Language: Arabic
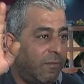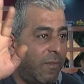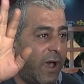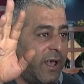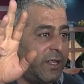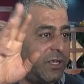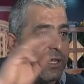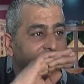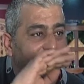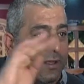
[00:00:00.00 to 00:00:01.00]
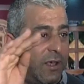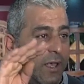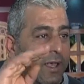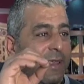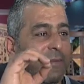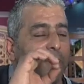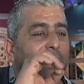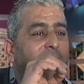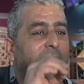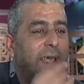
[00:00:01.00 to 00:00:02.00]
ما عادش
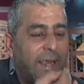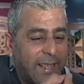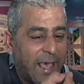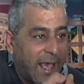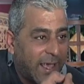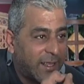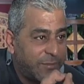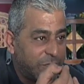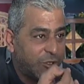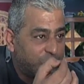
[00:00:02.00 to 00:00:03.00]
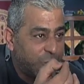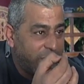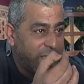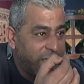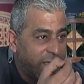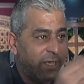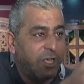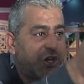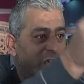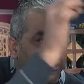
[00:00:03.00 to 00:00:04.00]
ريتها هاك تمسه شويه
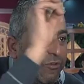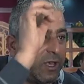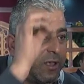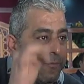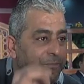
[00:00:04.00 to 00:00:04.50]
يشعل فيك